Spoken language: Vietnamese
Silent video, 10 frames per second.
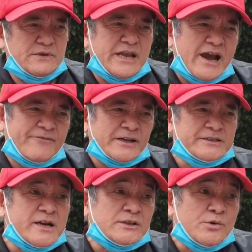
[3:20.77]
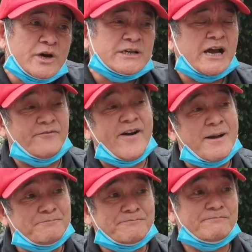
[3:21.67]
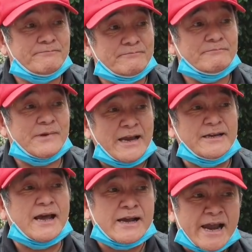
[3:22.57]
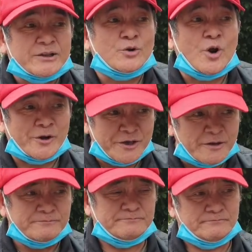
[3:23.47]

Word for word: nhà văn Dương Thu Hương đang ở Pháp, hãy lắng nghe tôi nói nhé.